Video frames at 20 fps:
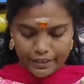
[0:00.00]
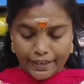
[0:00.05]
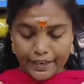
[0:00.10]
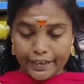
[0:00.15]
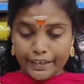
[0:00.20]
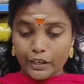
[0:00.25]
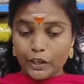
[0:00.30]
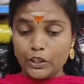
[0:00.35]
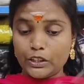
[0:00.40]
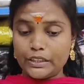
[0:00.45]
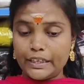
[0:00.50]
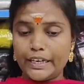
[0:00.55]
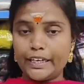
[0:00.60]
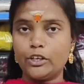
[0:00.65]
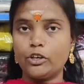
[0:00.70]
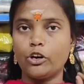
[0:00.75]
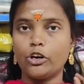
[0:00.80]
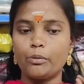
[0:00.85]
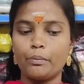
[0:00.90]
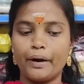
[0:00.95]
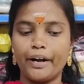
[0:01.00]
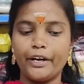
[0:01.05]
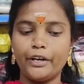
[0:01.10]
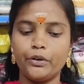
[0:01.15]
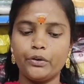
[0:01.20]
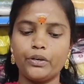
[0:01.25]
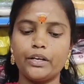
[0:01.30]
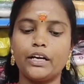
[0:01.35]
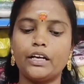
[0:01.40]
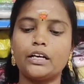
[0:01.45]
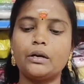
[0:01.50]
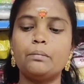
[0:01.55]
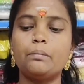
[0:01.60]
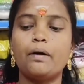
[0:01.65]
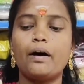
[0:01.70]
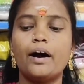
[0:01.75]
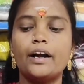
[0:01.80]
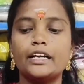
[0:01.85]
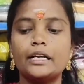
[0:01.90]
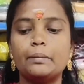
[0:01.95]
நெக்லையும் த்ரெட் ஒர்க் மைன்யூட்டா இருக்கு
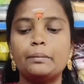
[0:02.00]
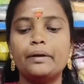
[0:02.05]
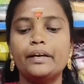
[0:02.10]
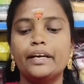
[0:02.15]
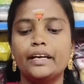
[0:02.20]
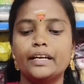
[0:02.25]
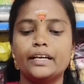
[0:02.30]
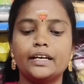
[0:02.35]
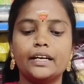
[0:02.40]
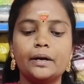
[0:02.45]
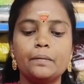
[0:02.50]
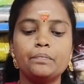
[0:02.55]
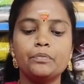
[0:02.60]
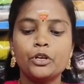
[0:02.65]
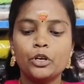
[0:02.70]
பாட்டம்லயும் இருக்கு